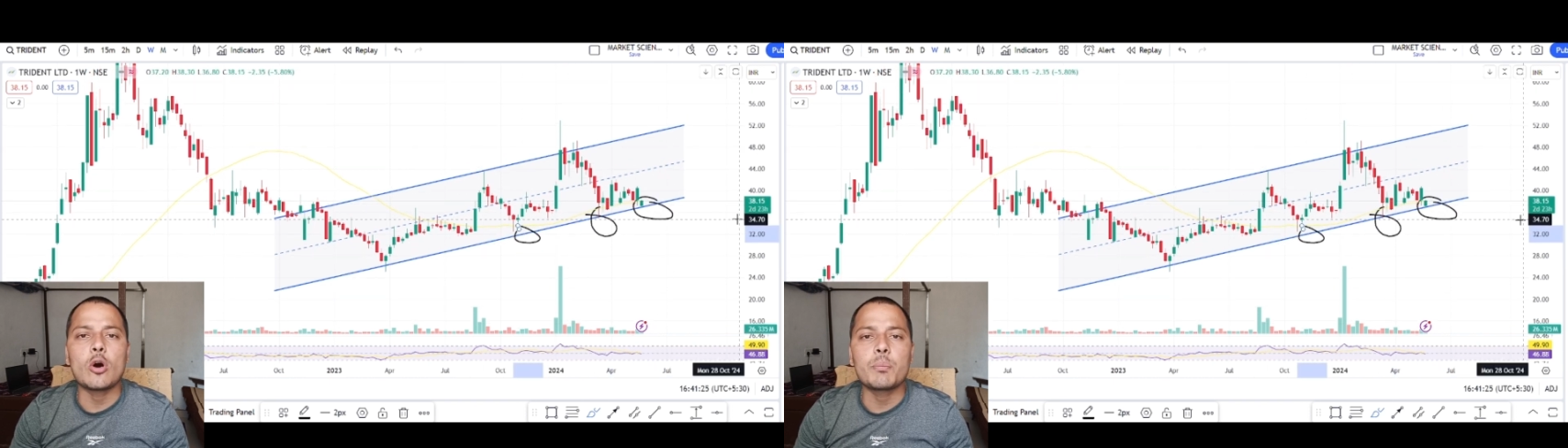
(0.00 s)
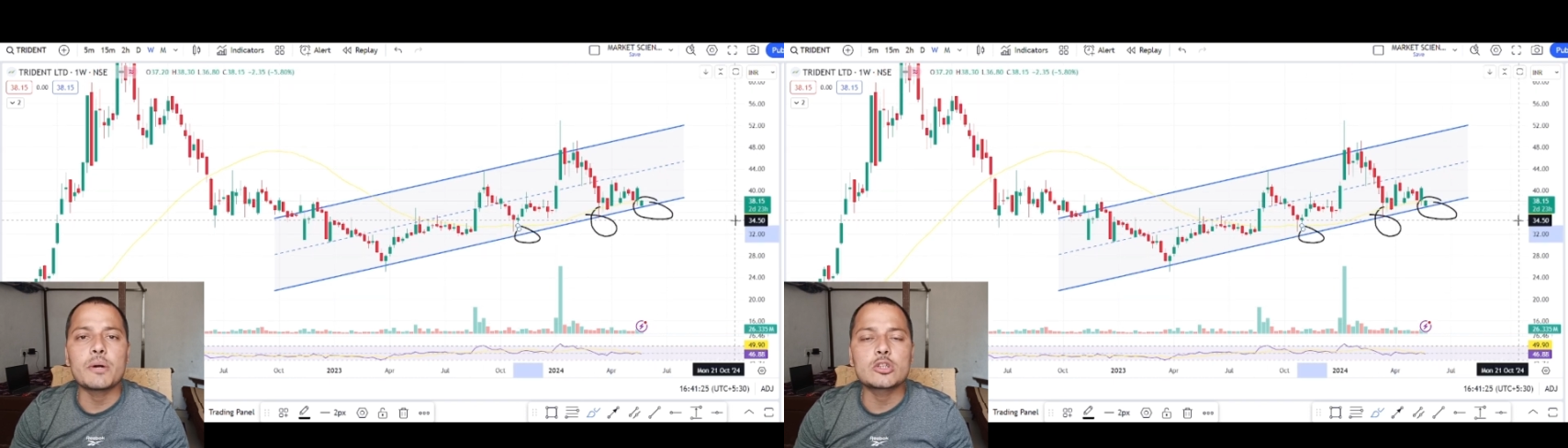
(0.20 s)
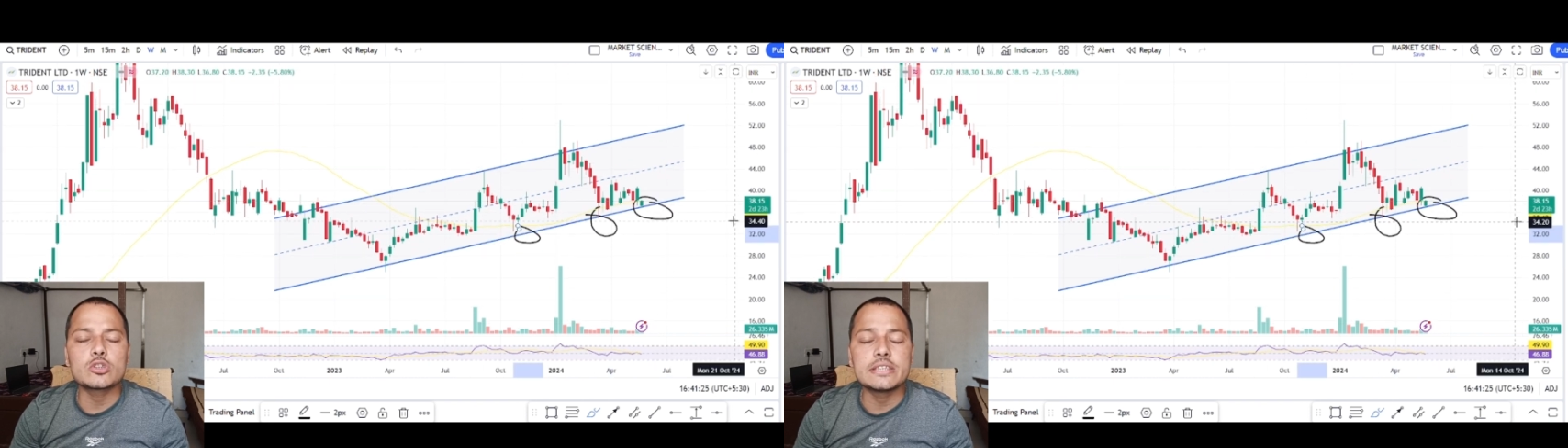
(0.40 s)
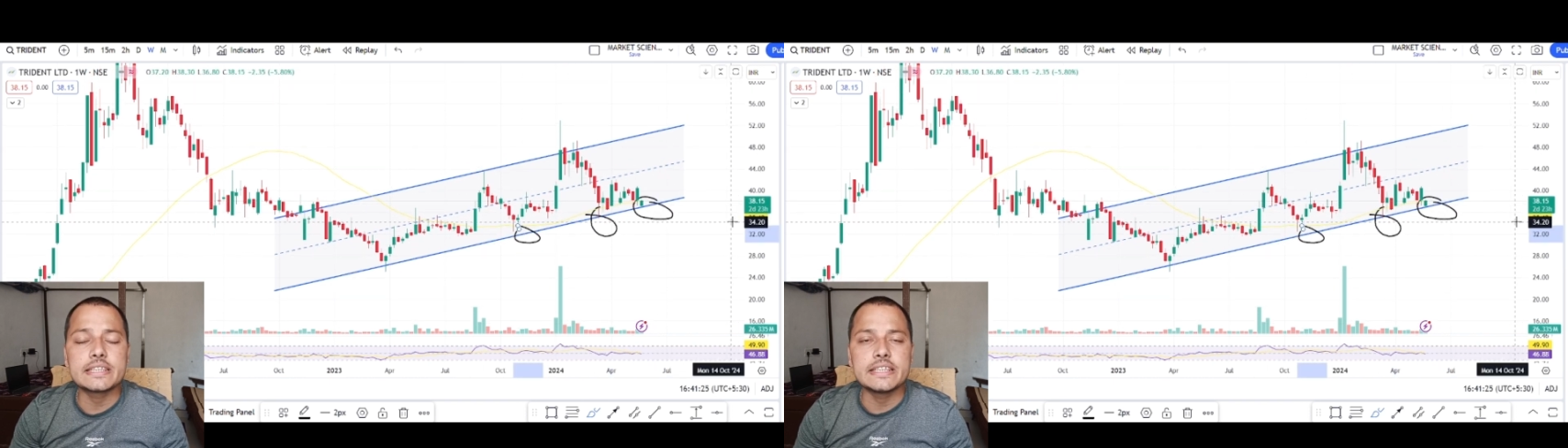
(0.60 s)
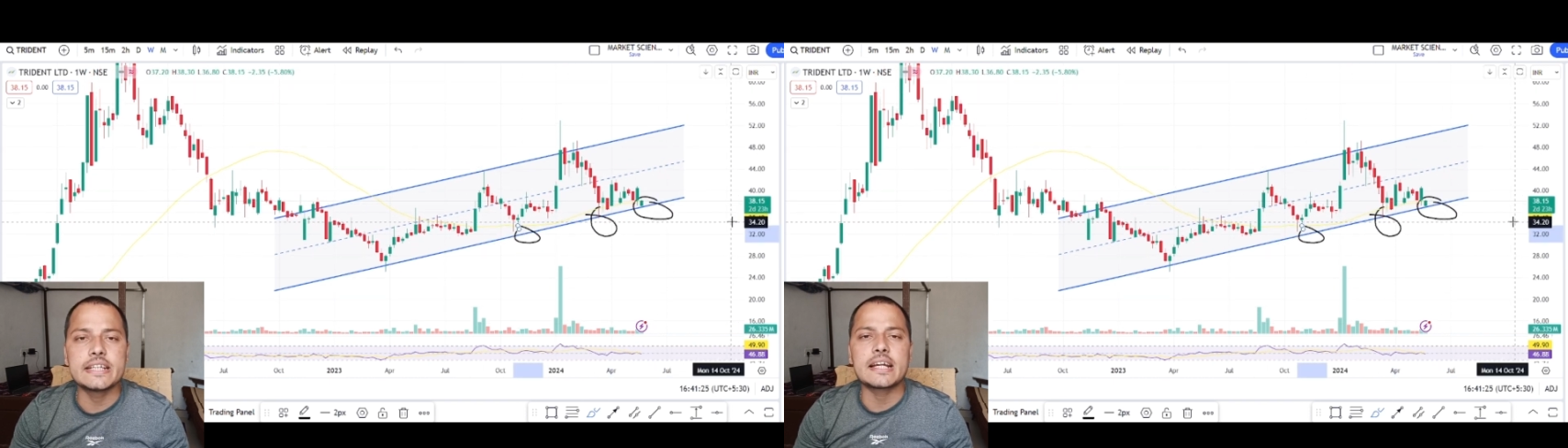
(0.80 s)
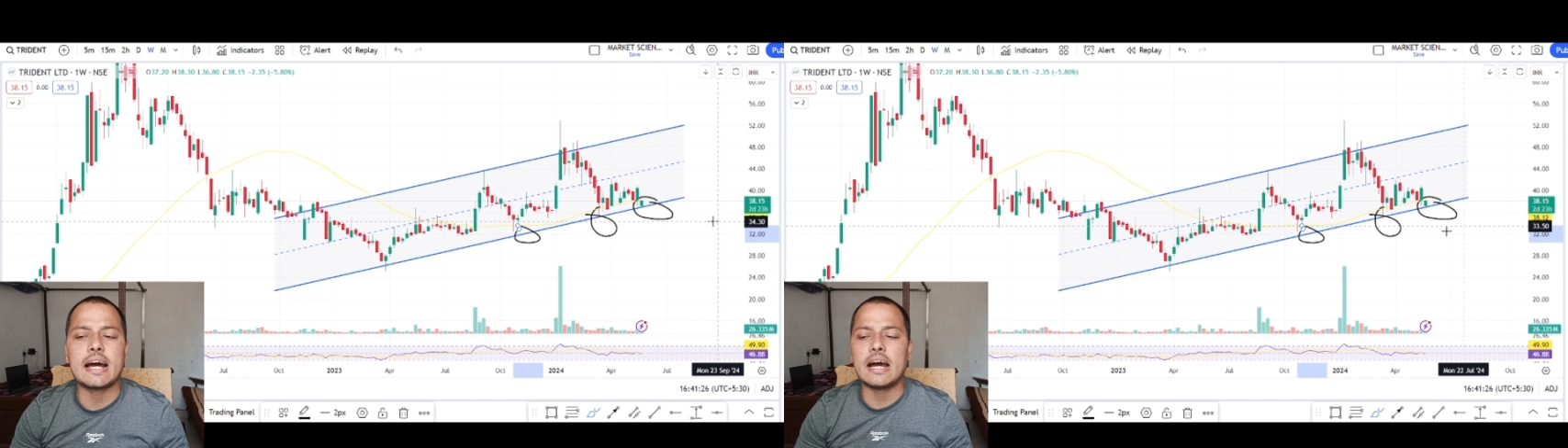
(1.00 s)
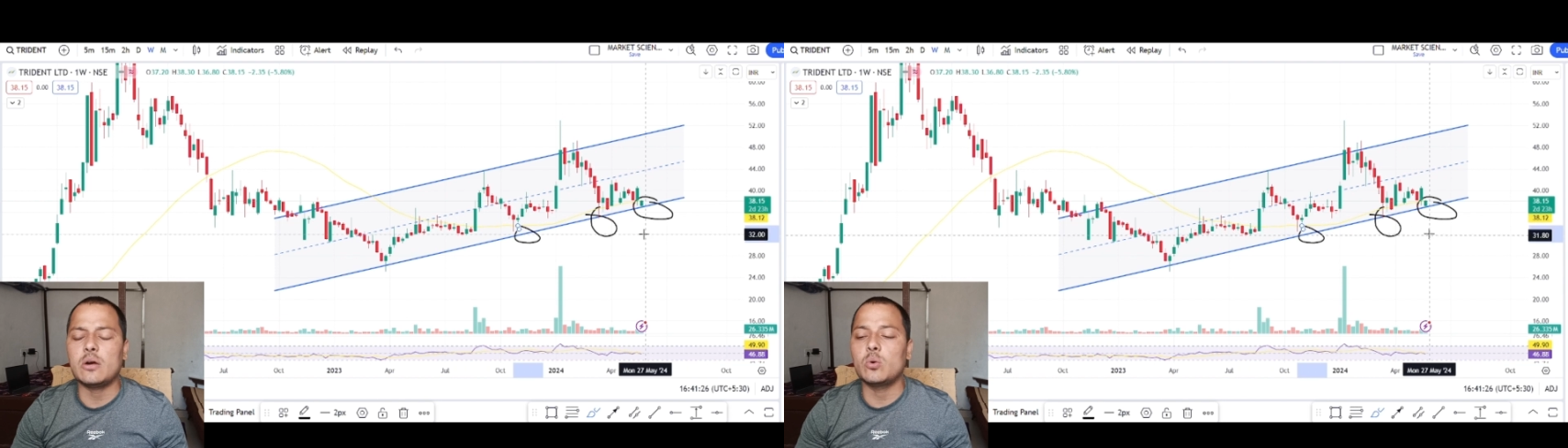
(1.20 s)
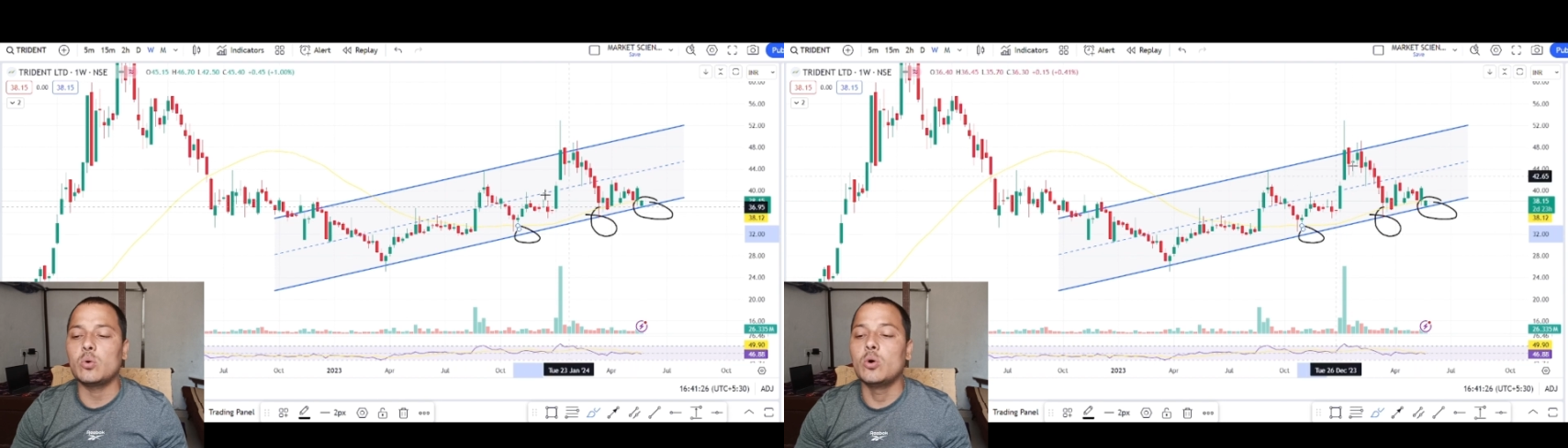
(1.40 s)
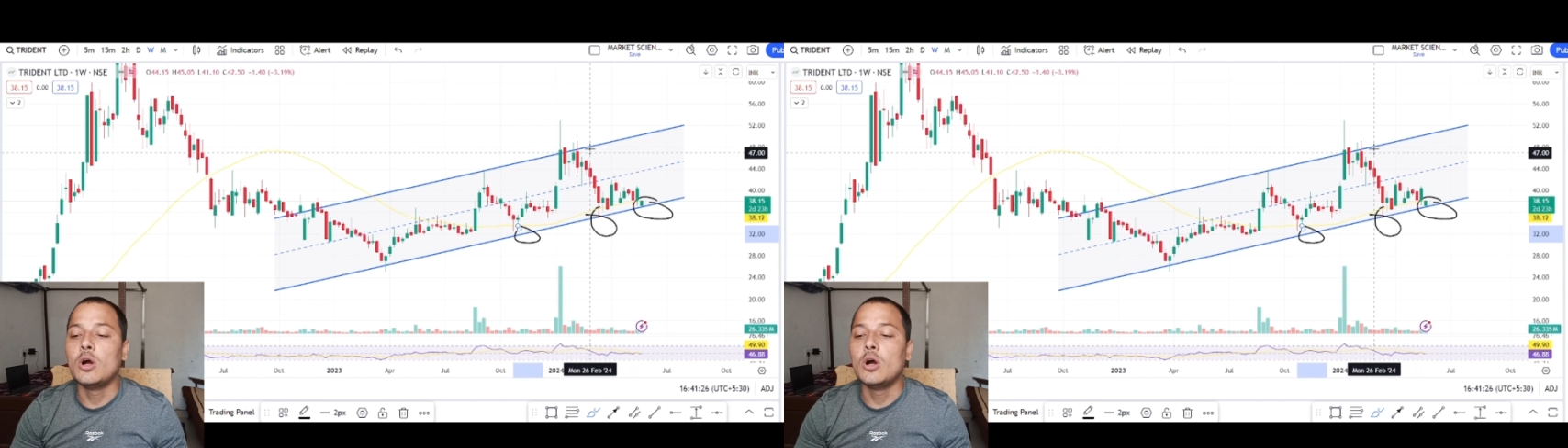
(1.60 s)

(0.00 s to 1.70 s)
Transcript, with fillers: अपॉर्चुनिटी दिख रहा हो